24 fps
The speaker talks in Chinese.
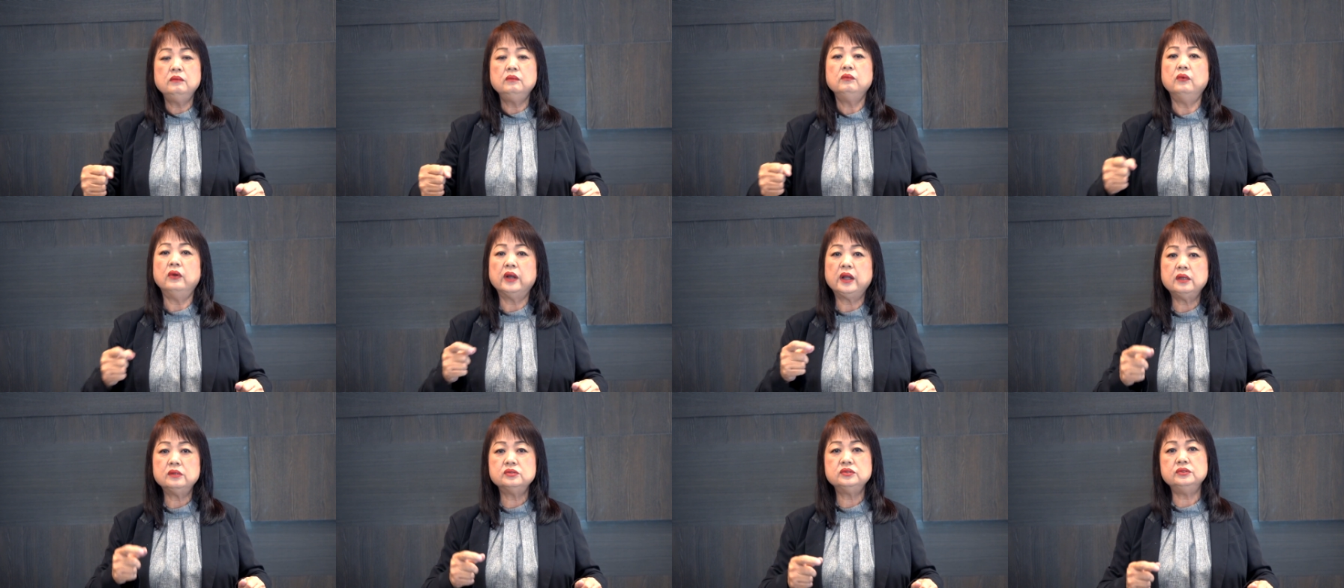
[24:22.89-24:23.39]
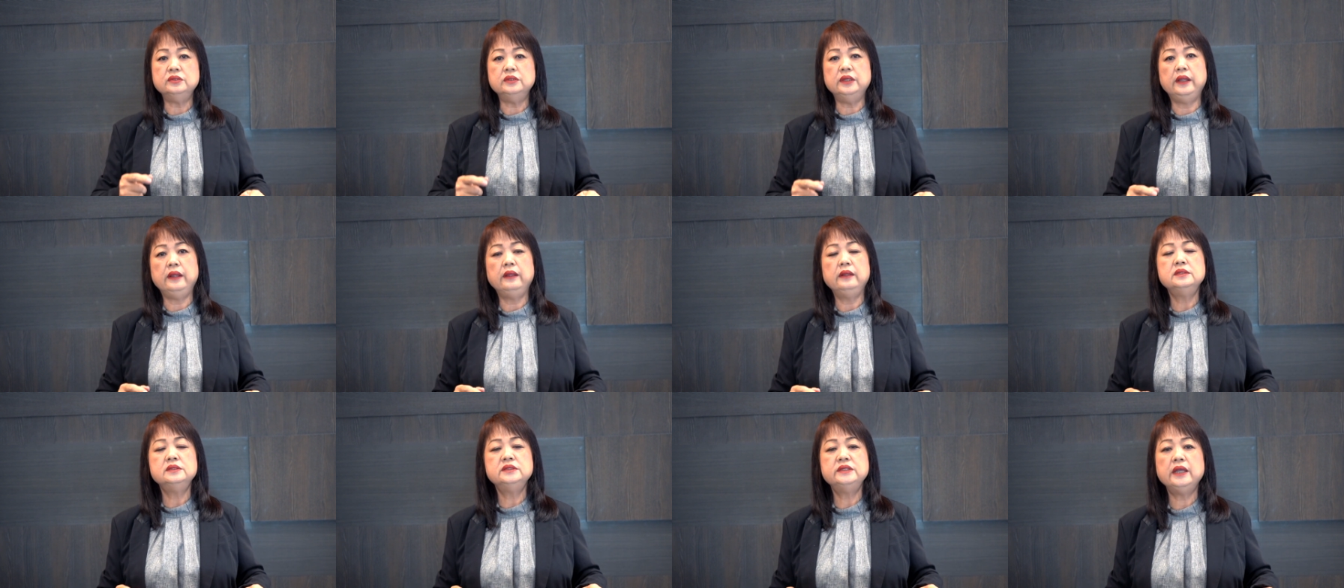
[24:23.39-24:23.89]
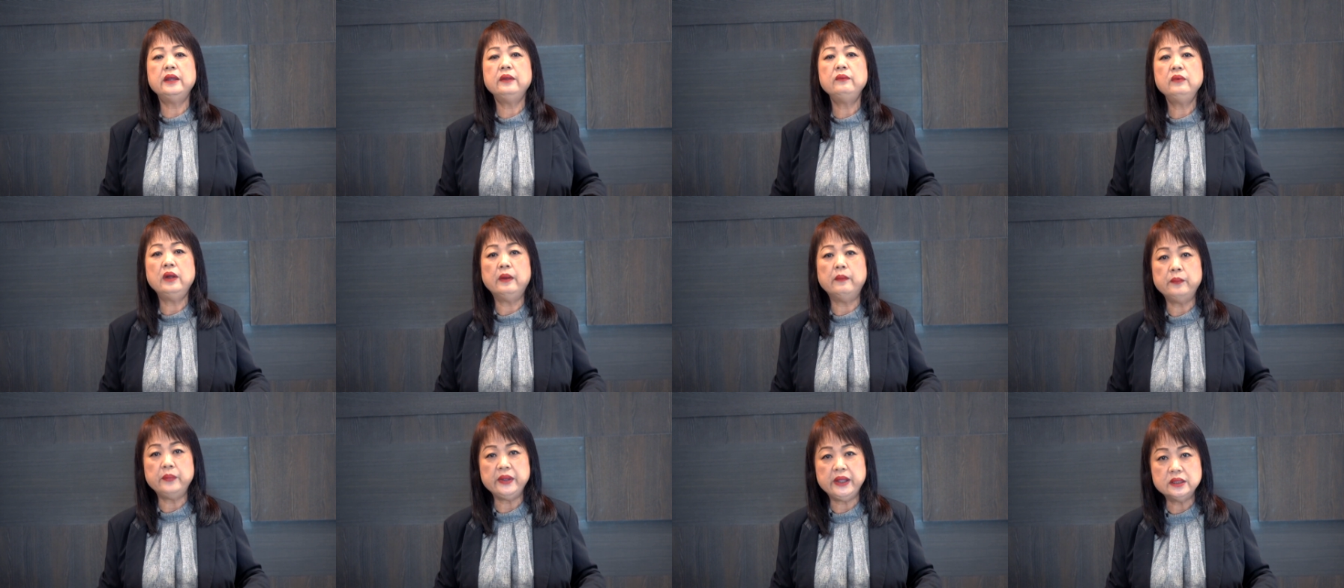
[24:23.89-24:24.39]
我告诉你，千
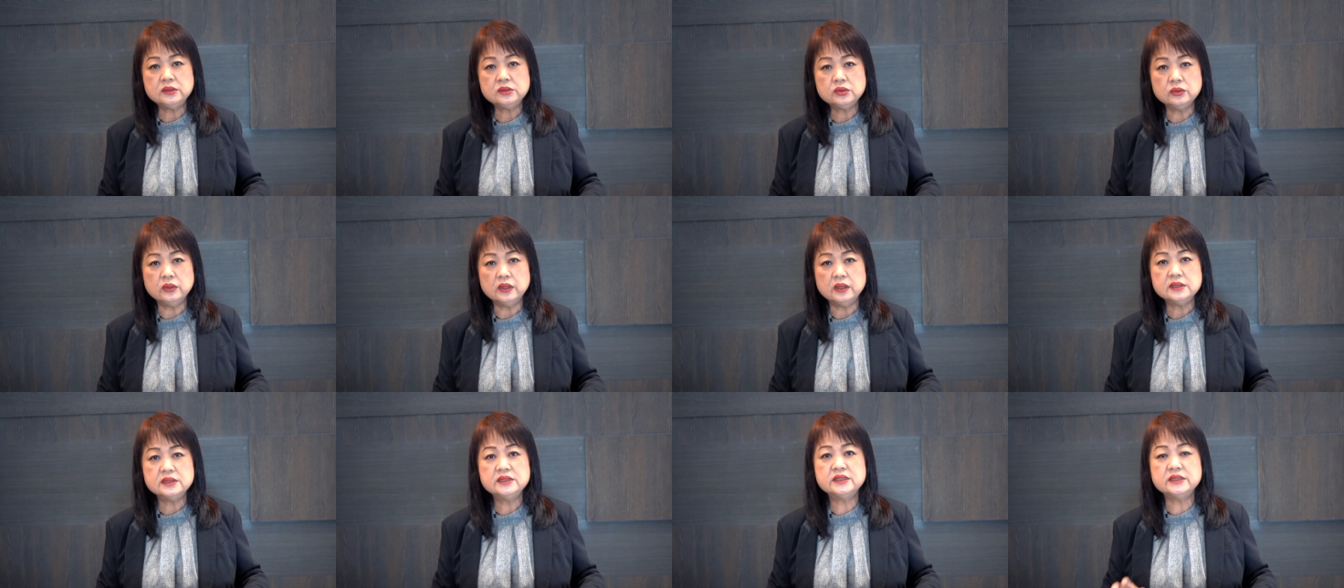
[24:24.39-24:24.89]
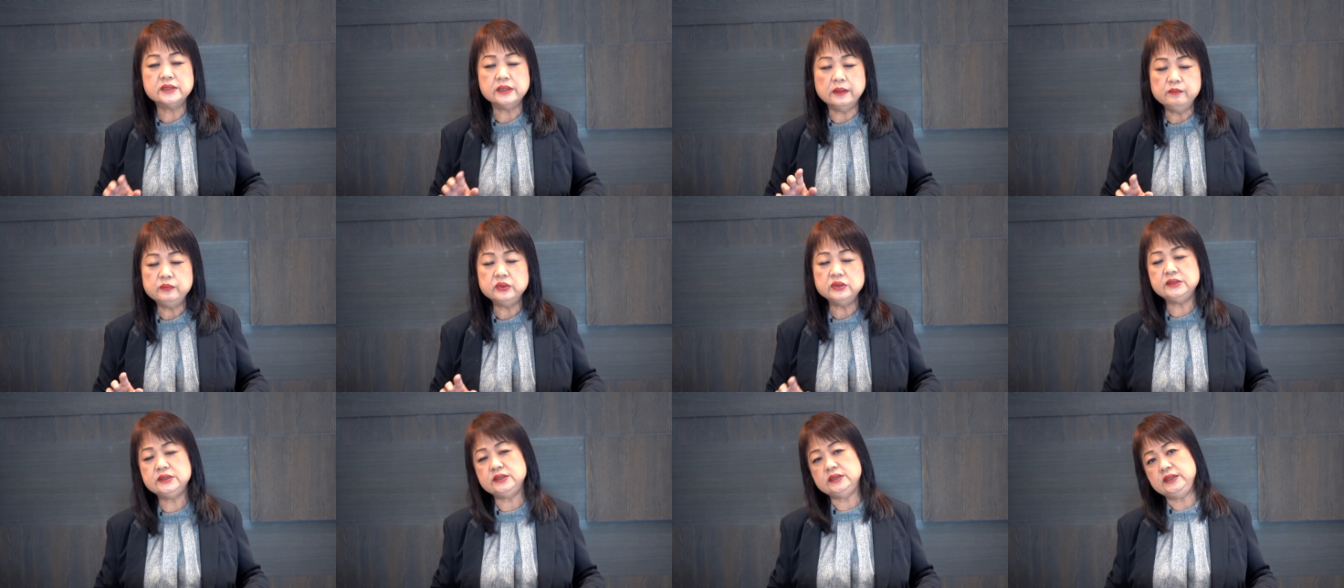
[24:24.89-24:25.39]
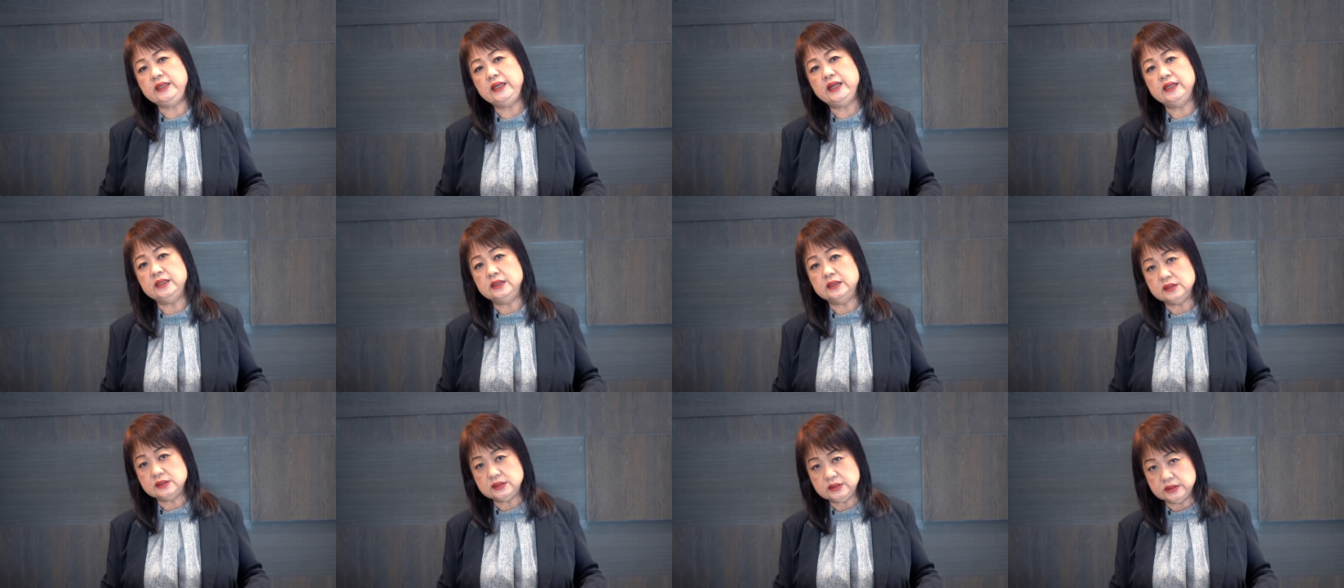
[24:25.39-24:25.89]
万别做神不喜悦
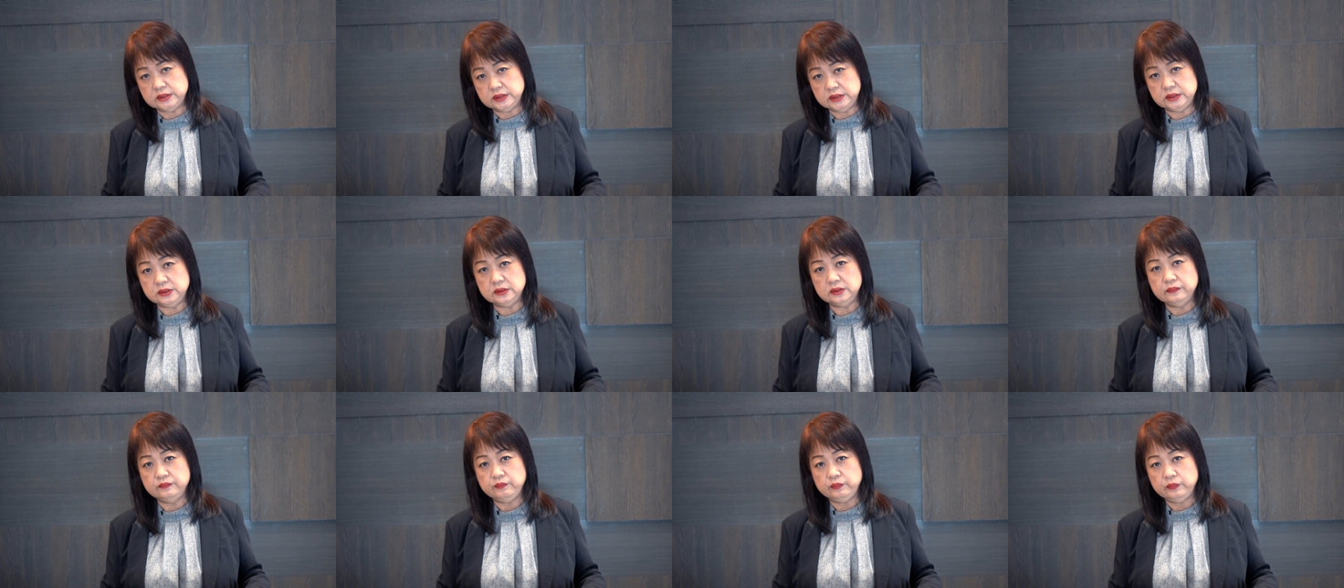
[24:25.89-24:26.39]
你的事情，